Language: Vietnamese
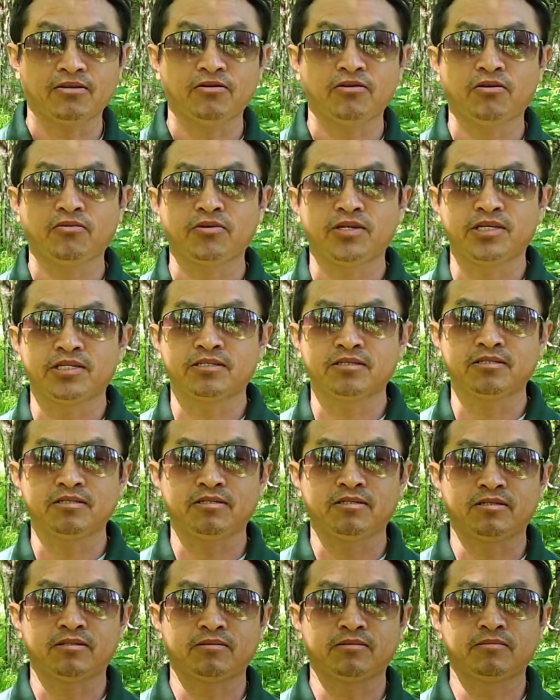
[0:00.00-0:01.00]
như dùng gì sư
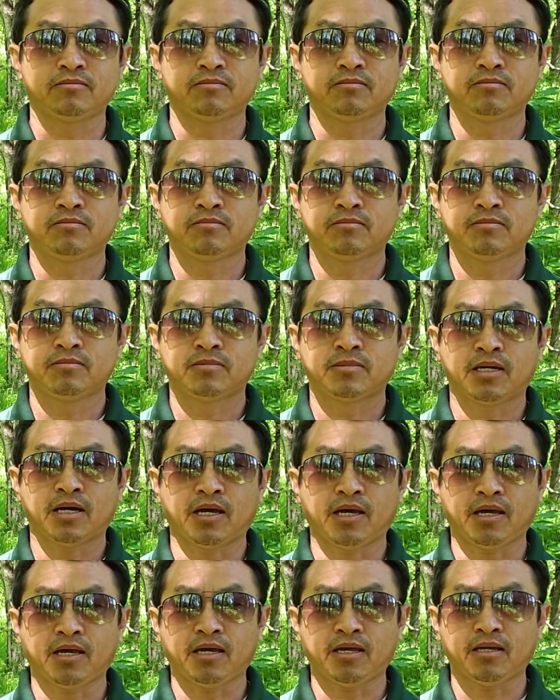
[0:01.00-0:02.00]

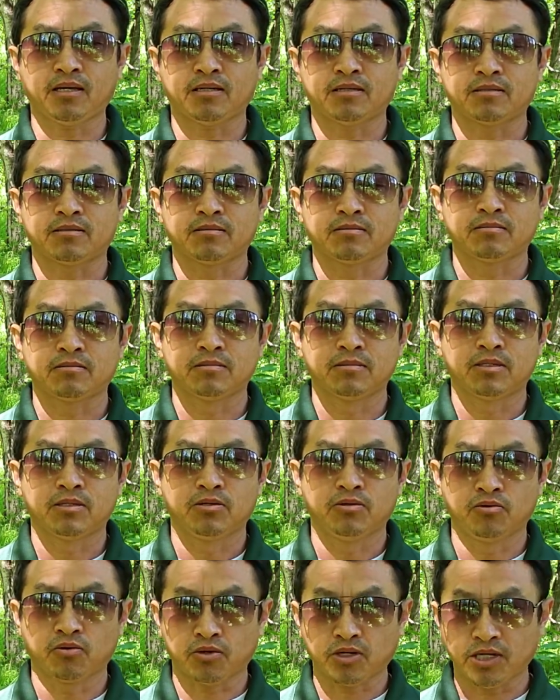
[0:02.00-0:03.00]
ê
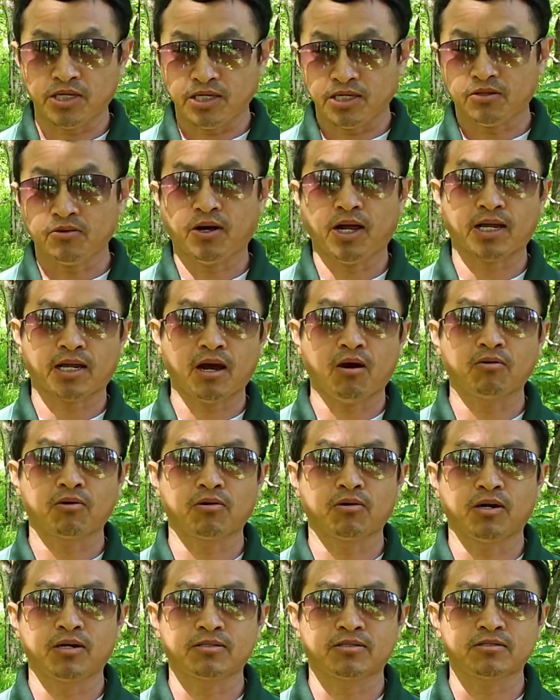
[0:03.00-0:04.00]
dục khi thoại khâu
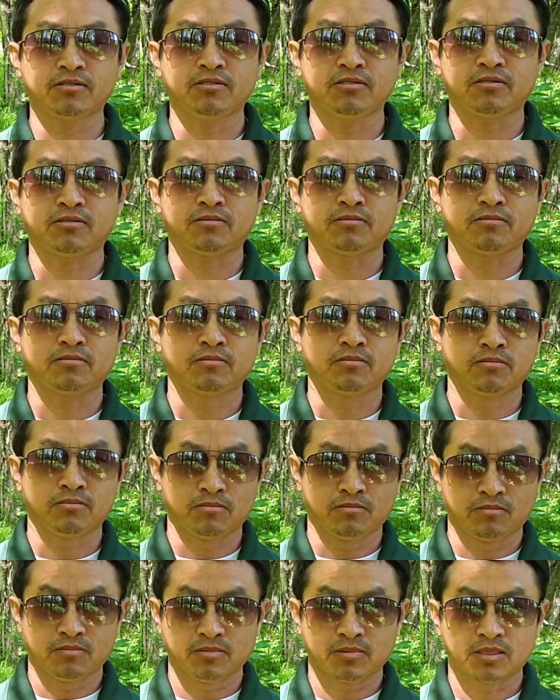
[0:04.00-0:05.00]
rồi là sư
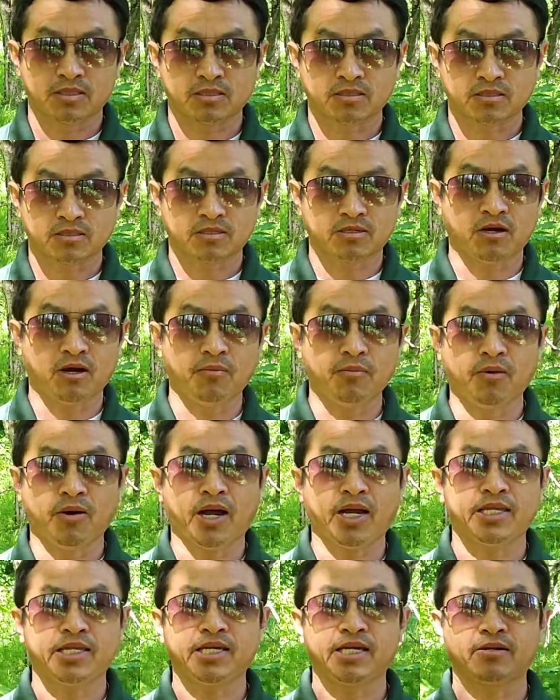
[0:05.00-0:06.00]
so một
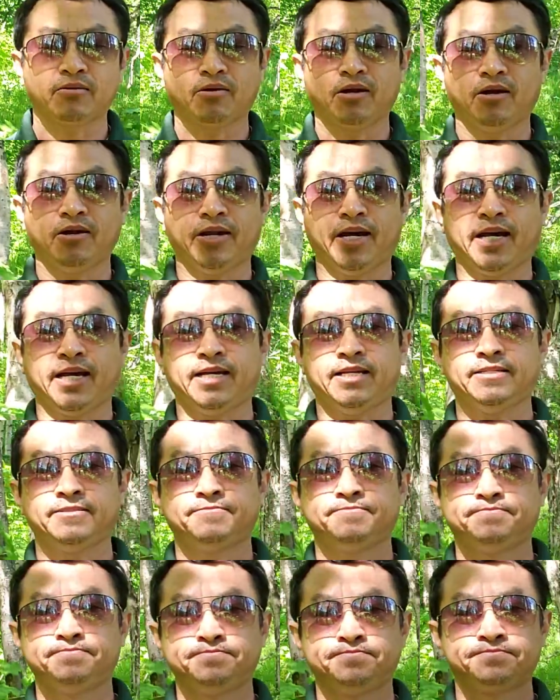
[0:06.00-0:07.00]
hai nhiên rồi là na
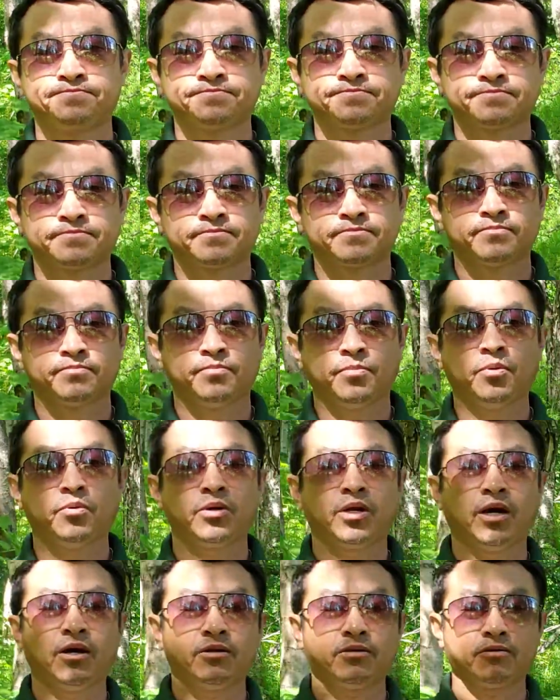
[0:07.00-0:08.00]
bu
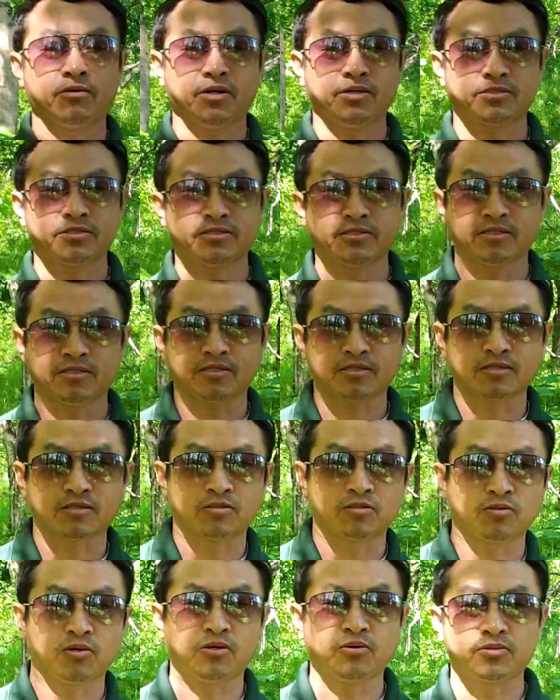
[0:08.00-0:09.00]
đời rồi là sư
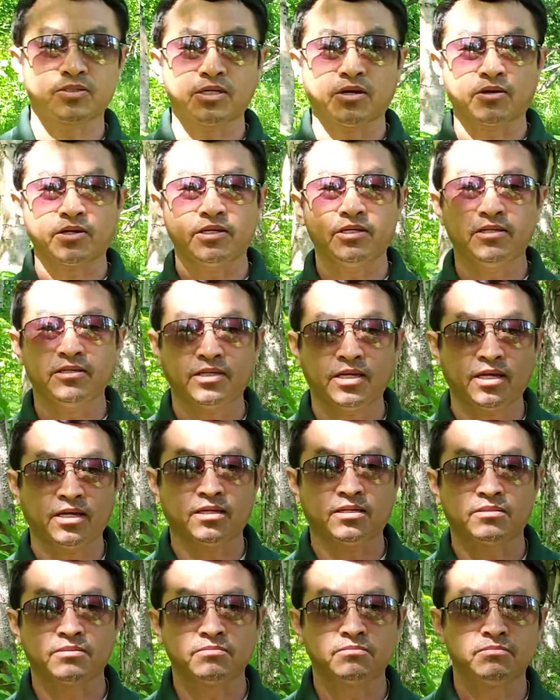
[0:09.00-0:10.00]
rồi dù trước khi
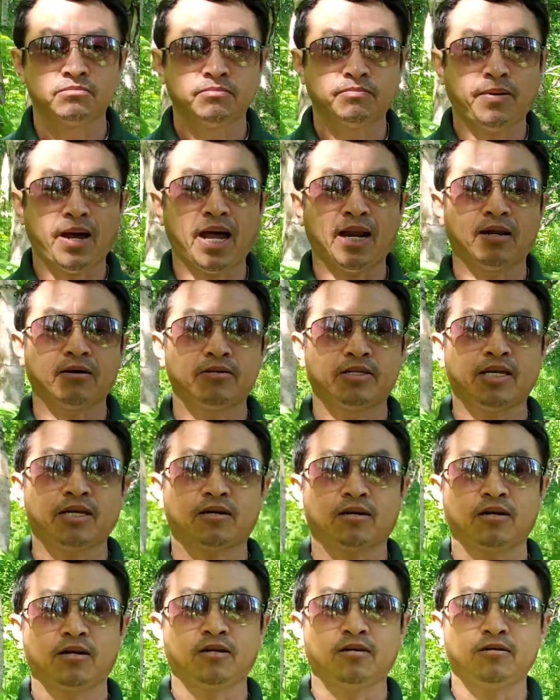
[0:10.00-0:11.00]
chế ba lời thiết
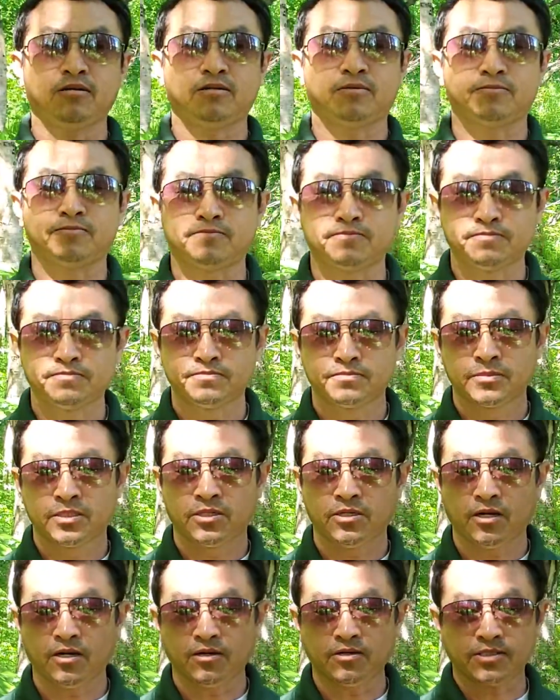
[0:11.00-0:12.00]
cả lời
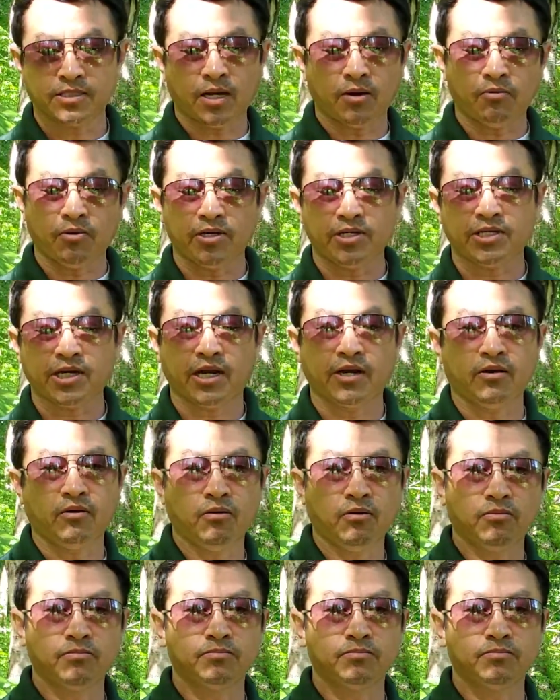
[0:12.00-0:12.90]
nhờ lời xã hội channel